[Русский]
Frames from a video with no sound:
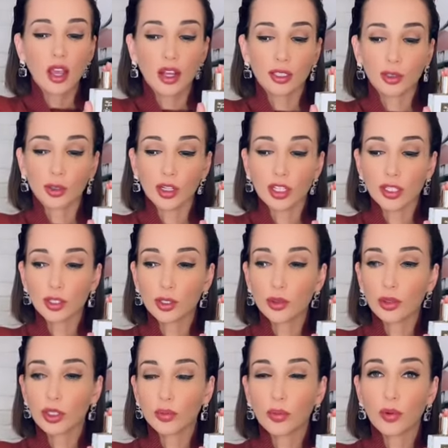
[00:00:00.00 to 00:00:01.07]
которая
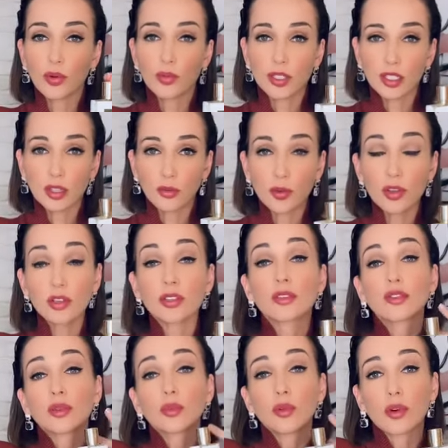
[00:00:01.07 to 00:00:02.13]
идет по мостовой к
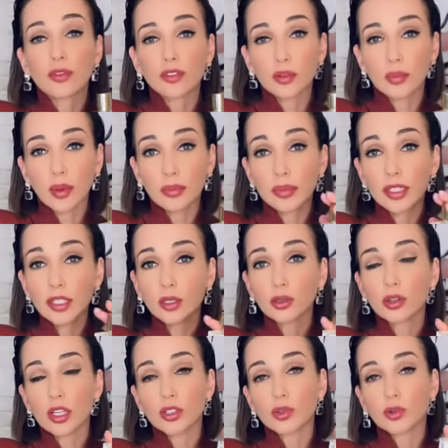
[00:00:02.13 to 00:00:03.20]
своему
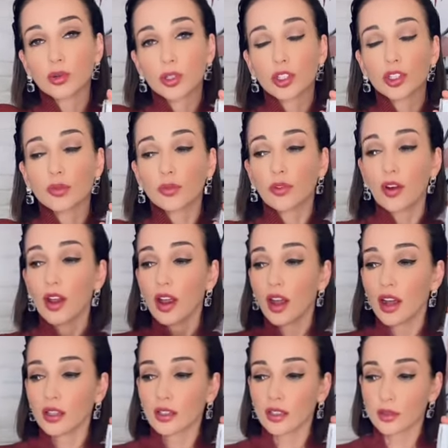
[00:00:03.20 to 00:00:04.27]
автомобилю роскошному.
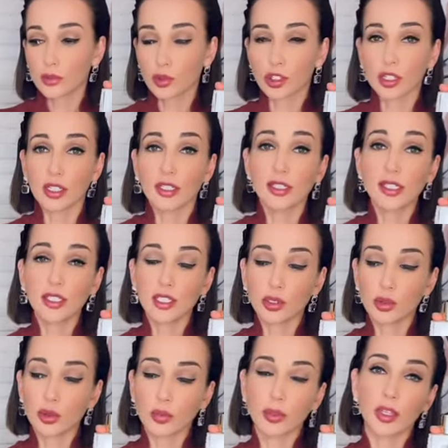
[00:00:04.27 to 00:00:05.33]
Она немножко листья
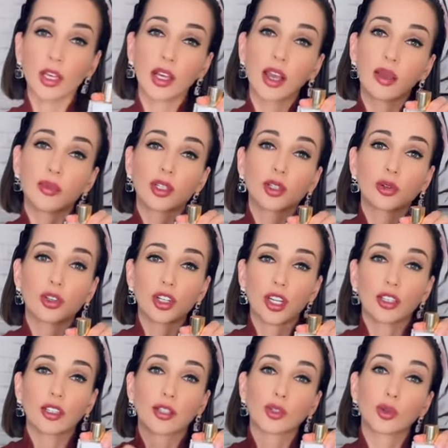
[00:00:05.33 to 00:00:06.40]
у нее под ногами
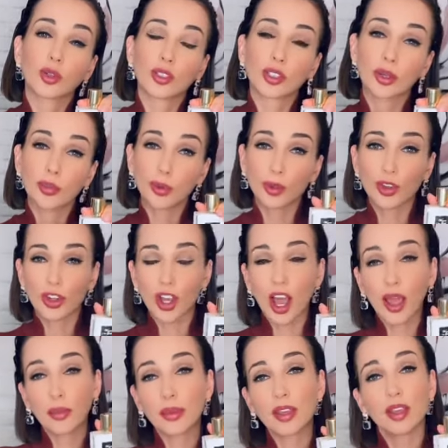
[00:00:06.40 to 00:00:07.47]
шуршат, она цокает
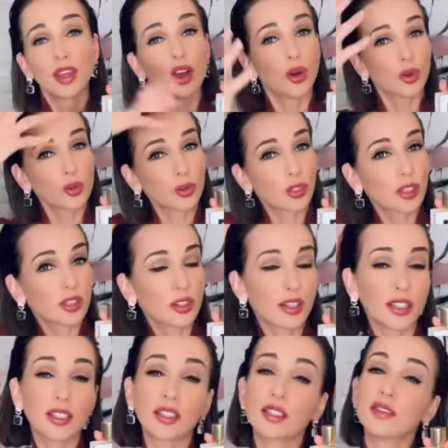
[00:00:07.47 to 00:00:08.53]
каблучками, у нее такие
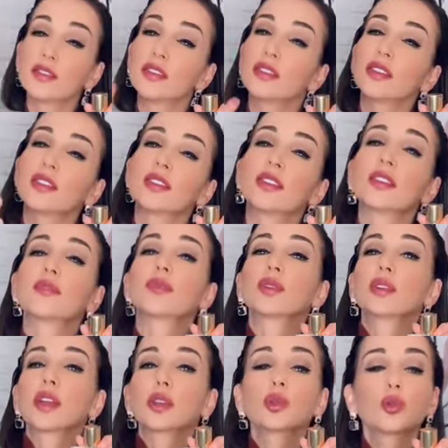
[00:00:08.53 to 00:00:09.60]
красивые, знаете,
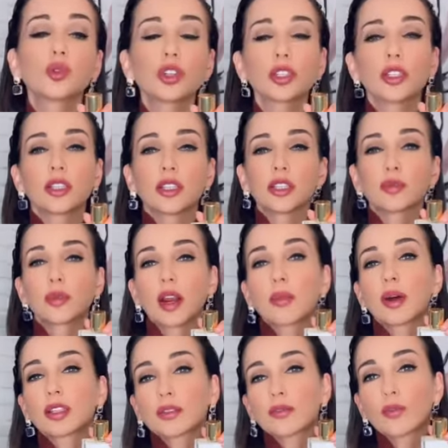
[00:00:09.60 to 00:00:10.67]
вот надушенные этим
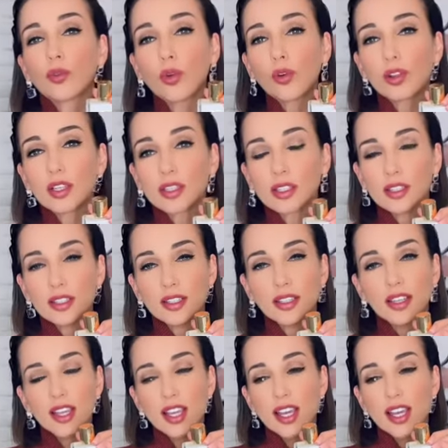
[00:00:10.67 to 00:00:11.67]
ароматом волосы.